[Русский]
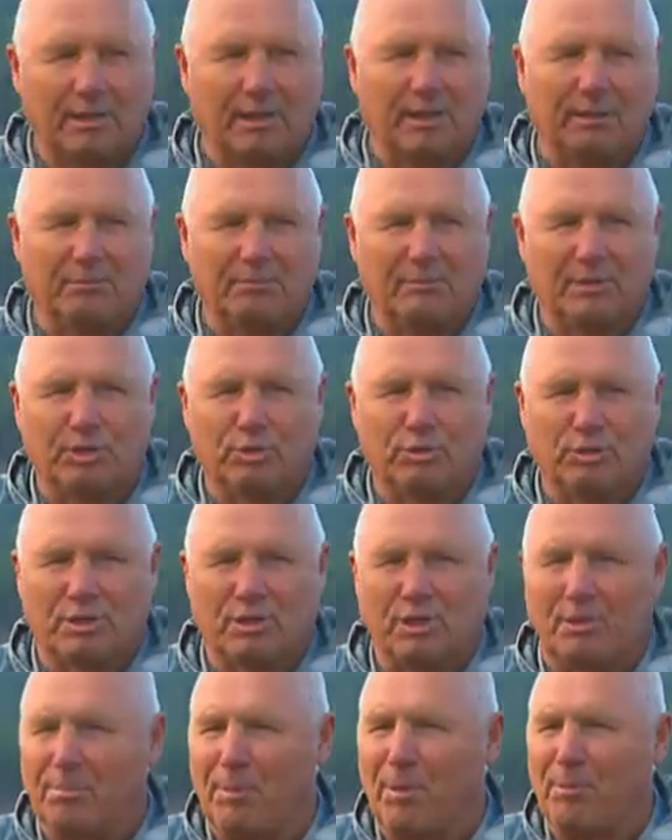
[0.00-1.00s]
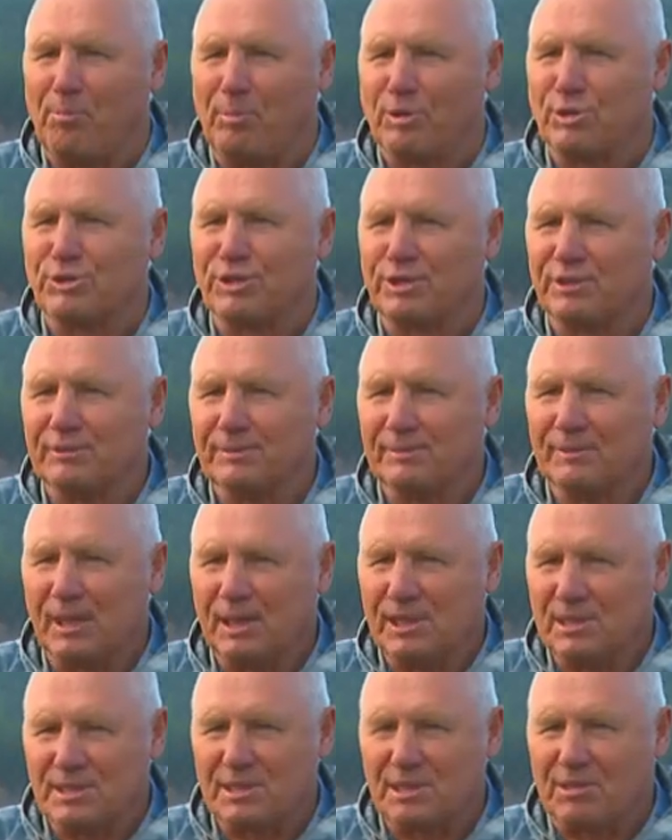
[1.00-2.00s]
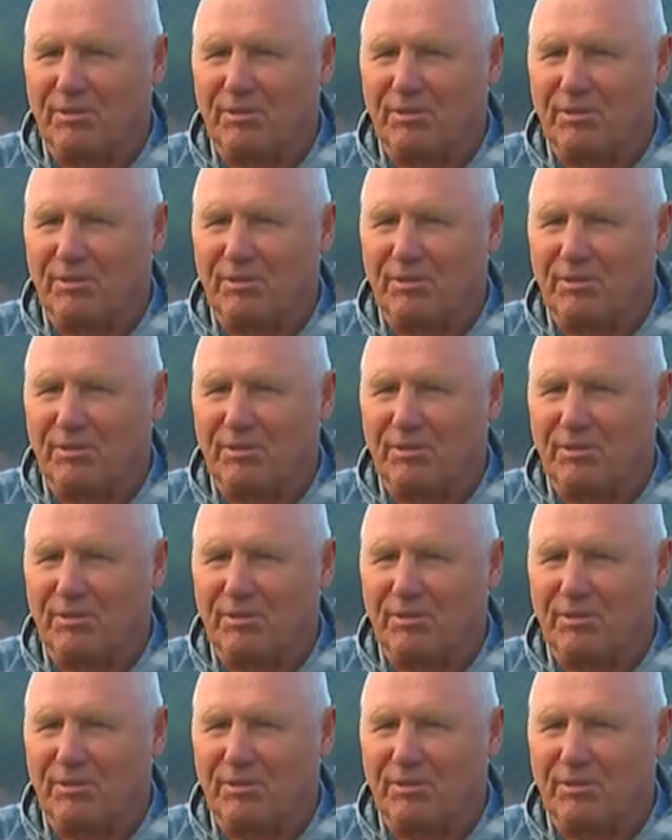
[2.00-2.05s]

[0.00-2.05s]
нам нужно помочь с